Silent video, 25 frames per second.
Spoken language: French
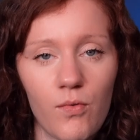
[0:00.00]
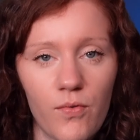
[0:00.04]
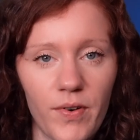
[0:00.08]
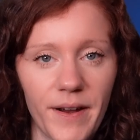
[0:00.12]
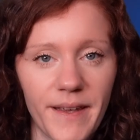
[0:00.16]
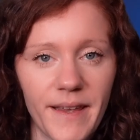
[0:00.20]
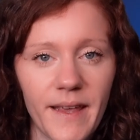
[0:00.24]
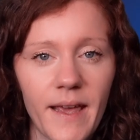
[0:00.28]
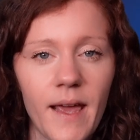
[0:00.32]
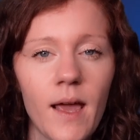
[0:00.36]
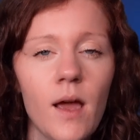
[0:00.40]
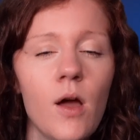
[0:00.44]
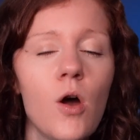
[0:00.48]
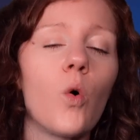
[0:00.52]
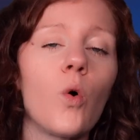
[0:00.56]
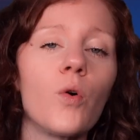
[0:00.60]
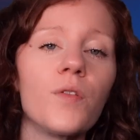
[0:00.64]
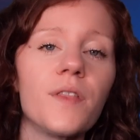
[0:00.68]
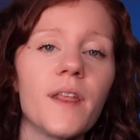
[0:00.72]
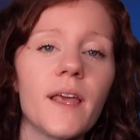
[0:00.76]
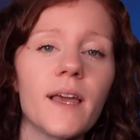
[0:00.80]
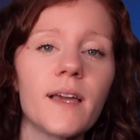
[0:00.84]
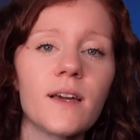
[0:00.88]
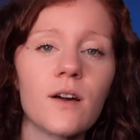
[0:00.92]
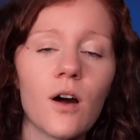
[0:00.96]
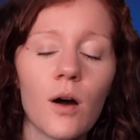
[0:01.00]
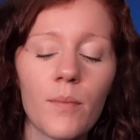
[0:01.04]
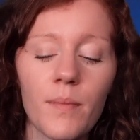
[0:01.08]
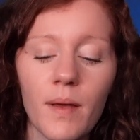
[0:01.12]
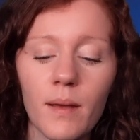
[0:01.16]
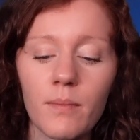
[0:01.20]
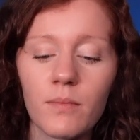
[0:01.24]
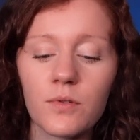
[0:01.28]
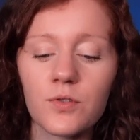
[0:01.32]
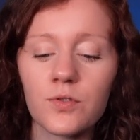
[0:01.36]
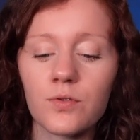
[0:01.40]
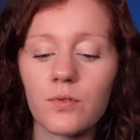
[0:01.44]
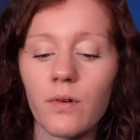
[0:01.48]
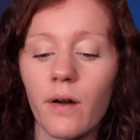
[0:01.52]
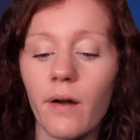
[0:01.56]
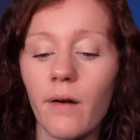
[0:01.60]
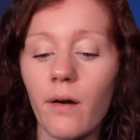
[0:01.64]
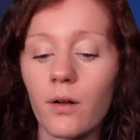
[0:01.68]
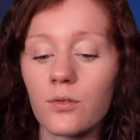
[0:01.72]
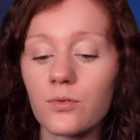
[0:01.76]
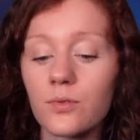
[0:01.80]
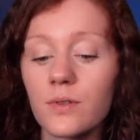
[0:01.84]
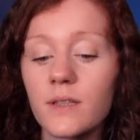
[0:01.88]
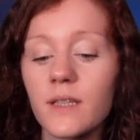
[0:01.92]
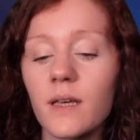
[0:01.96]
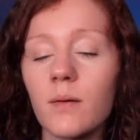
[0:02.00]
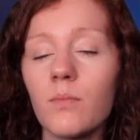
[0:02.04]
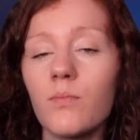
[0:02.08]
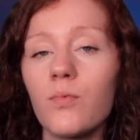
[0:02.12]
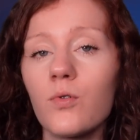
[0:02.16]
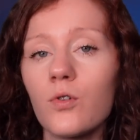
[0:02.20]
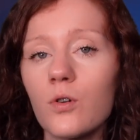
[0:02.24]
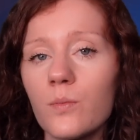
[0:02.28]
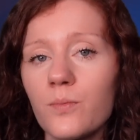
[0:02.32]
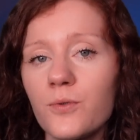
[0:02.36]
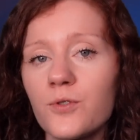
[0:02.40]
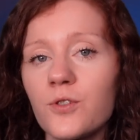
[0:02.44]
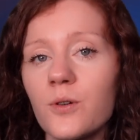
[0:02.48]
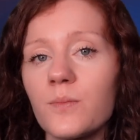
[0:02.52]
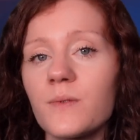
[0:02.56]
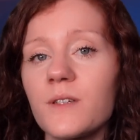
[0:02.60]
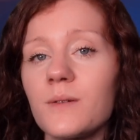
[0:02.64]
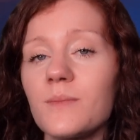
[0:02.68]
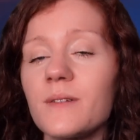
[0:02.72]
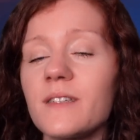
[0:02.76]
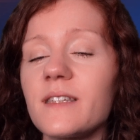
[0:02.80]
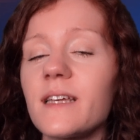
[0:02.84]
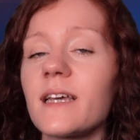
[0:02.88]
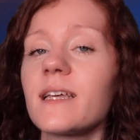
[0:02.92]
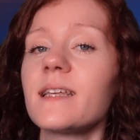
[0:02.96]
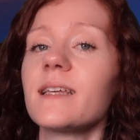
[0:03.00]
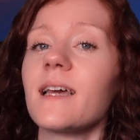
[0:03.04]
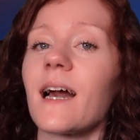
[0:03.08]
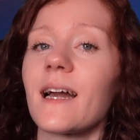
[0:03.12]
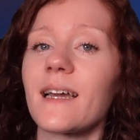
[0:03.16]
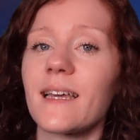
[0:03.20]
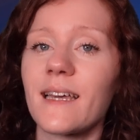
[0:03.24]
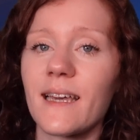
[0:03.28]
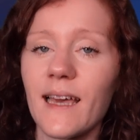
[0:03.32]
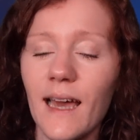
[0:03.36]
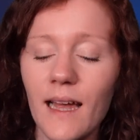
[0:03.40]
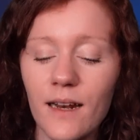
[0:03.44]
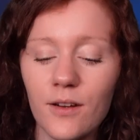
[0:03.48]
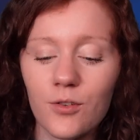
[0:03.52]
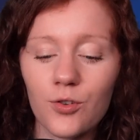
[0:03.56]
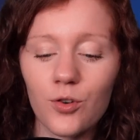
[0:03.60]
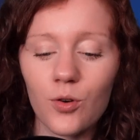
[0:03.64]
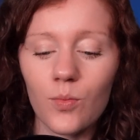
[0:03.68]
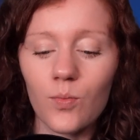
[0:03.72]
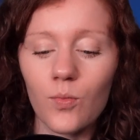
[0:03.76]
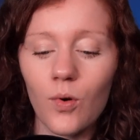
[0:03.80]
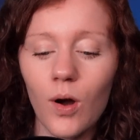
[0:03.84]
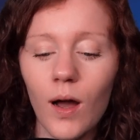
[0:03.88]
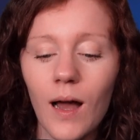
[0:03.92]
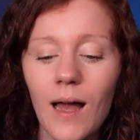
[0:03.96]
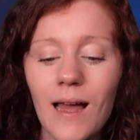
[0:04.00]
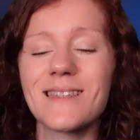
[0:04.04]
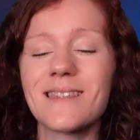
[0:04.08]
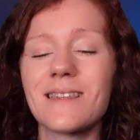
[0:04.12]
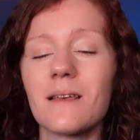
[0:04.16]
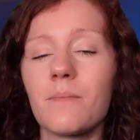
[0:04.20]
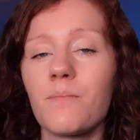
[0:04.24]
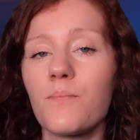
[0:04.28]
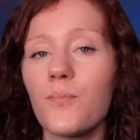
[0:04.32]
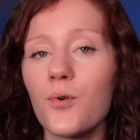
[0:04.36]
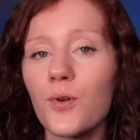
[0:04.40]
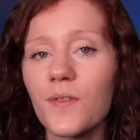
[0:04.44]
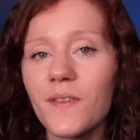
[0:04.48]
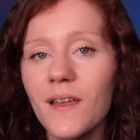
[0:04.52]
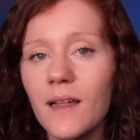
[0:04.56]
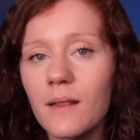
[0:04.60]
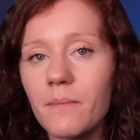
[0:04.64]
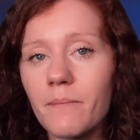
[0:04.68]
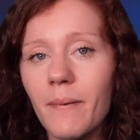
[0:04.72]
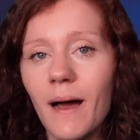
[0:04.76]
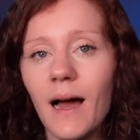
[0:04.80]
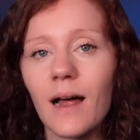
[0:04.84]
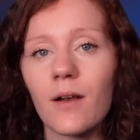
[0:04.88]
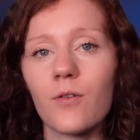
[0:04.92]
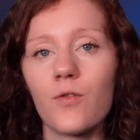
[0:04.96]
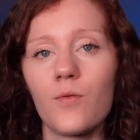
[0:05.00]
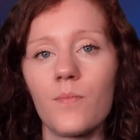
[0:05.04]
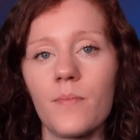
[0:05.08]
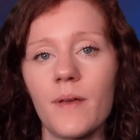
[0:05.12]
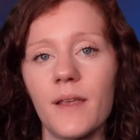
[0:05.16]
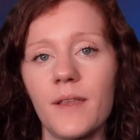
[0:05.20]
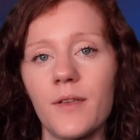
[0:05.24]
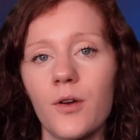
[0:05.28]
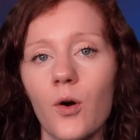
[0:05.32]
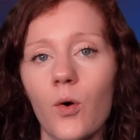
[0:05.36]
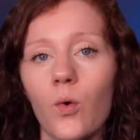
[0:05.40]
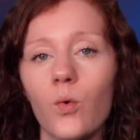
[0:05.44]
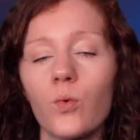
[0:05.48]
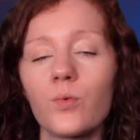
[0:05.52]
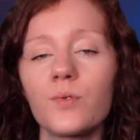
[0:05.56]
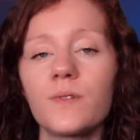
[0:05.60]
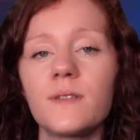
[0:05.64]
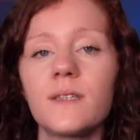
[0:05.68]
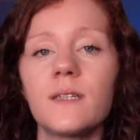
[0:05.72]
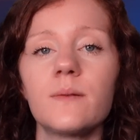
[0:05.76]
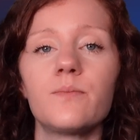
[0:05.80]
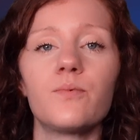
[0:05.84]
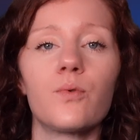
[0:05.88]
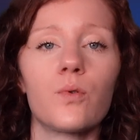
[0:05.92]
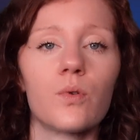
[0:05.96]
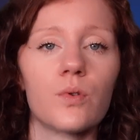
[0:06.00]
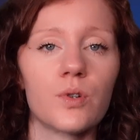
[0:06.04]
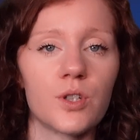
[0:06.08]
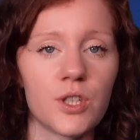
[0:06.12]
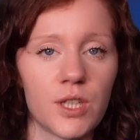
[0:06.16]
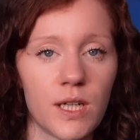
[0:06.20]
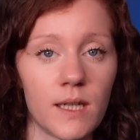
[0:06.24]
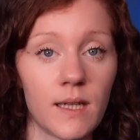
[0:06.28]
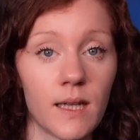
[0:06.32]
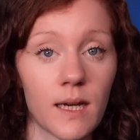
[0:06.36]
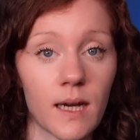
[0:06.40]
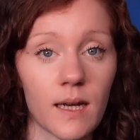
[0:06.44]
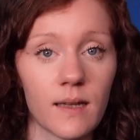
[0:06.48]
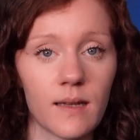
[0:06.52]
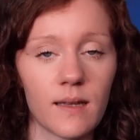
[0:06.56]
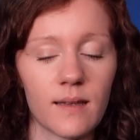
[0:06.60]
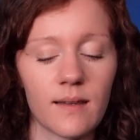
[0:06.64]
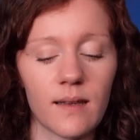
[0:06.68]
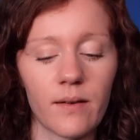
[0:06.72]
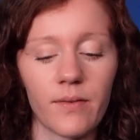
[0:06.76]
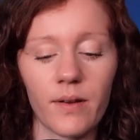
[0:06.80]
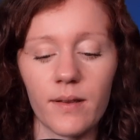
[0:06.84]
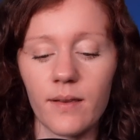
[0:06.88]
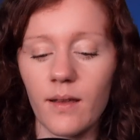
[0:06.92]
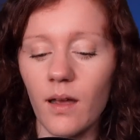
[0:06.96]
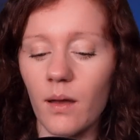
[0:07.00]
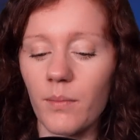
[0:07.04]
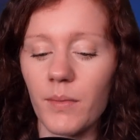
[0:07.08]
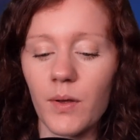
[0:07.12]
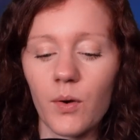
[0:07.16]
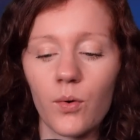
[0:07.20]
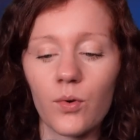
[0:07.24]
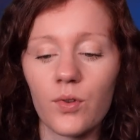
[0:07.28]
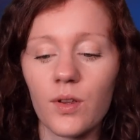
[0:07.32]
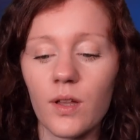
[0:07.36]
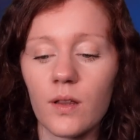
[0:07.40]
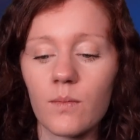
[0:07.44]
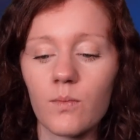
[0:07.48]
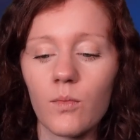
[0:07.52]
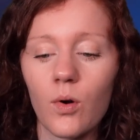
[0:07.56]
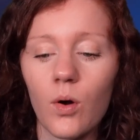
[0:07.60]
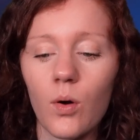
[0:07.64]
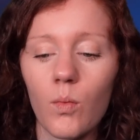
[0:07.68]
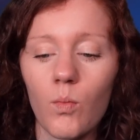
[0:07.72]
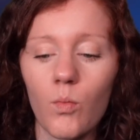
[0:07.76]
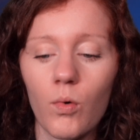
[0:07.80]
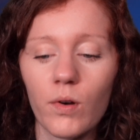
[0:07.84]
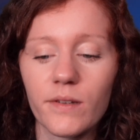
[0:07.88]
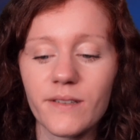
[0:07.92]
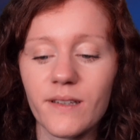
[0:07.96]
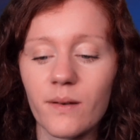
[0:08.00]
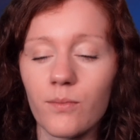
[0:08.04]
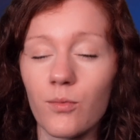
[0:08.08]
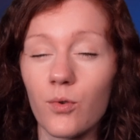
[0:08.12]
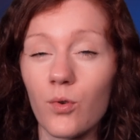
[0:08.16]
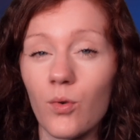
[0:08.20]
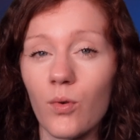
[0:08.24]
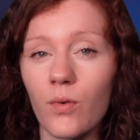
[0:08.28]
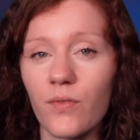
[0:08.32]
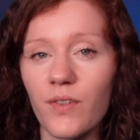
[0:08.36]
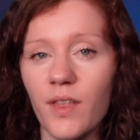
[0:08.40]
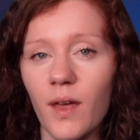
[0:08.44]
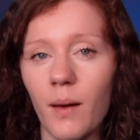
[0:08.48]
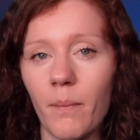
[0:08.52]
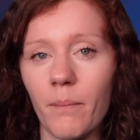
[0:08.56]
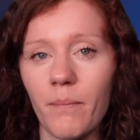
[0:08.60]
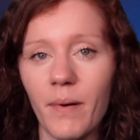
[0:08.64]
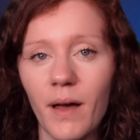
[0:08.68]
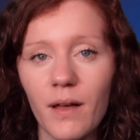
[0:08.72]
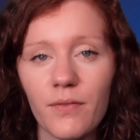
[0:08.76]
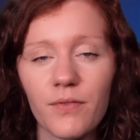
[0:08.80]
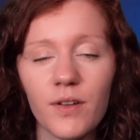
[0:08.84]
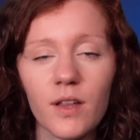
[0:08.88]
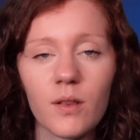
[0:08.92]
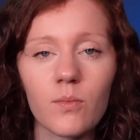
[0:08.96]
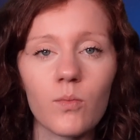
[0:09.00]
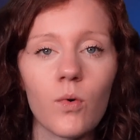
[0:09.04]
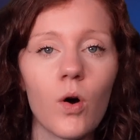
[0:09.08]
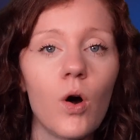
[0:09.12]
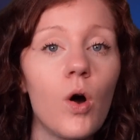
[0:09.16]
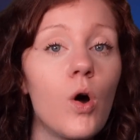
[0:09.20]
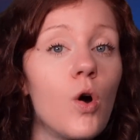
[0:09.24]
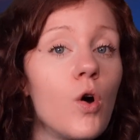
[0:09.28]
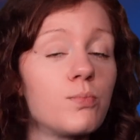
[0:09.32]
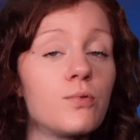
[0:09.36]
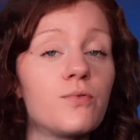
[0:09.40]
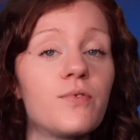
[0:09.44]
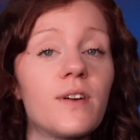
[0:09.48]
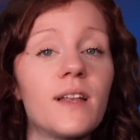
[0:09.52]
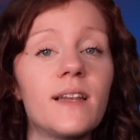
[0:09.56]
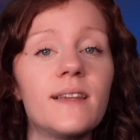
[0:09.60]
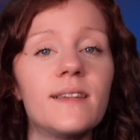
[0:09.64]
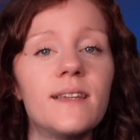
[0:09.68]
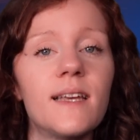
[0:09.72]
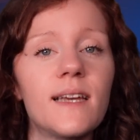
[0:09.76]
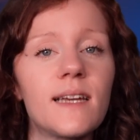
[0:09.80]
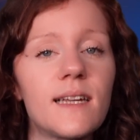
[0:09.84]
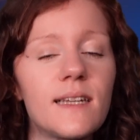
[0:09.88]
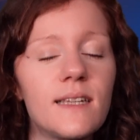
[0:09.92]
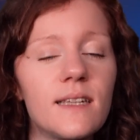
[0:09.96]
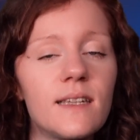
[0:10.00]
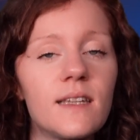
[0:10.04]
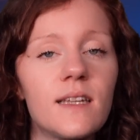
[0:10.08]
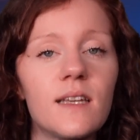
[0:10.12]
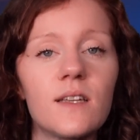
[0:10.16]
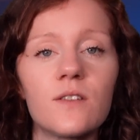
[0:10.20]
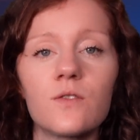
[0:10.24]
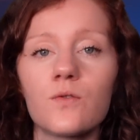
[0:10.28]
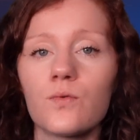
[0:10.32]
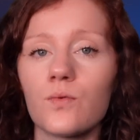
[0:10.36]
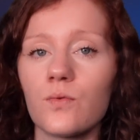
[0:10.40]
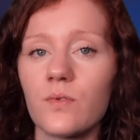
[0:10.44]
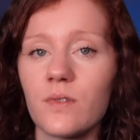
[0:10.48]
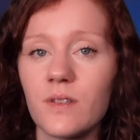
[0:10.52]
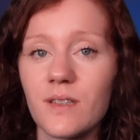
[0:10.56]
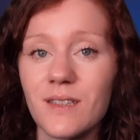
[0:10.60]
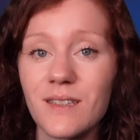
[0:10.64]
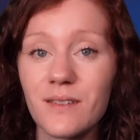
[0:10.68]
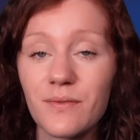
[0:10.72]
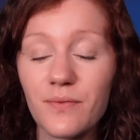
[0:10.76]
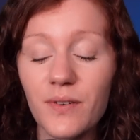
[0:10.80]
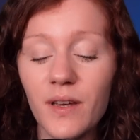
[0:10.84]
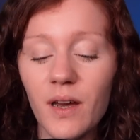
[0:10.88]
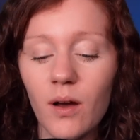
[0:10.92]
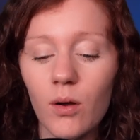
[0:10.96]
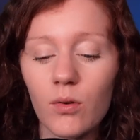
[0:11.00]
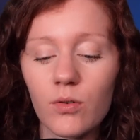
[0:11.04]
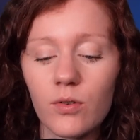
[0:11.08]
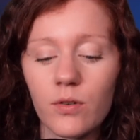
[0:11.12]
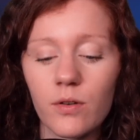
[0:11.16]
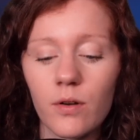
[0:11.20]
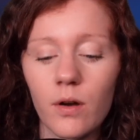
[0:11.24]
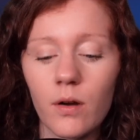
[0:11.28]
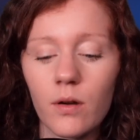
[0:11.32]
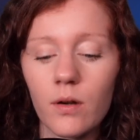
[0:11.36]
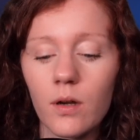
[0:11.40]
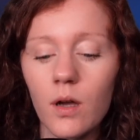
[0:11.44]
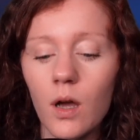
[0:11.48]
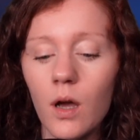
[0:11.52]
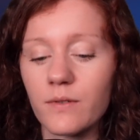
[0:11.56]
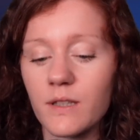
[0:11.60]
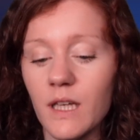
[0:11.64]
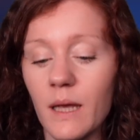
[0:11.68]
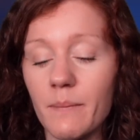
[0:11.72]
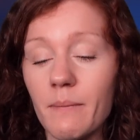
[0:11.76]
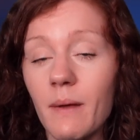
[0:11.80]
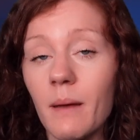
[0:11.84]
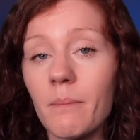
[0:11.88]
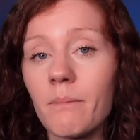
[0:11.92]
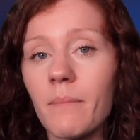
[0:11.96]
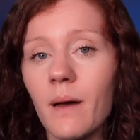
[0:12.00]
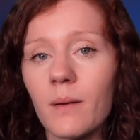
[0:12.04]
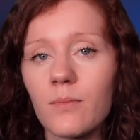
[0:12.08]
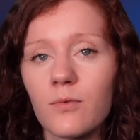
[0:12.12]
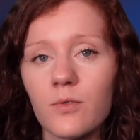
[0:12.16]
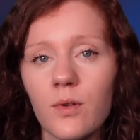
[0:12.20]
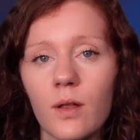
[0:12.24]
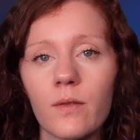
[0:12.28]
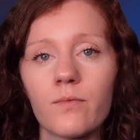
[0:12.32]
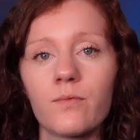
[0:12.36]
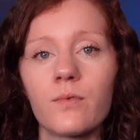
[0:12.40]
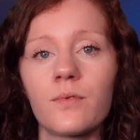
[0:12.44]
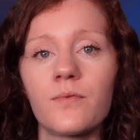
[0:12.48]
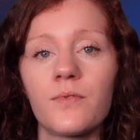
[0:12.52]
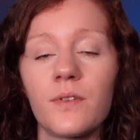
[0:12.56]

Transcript: Vous voyez, on est quand même sur un rendu qui est beaucoup plus optimisé qu'il y a quelques mois. C'est peut-être pas le meilleur outil pour générer des avatars, mais honnêtement, moi ça me convient parfaitement. Vous pouvez le décliner sous différentes langues. Vous n'avez même pas besoin de vous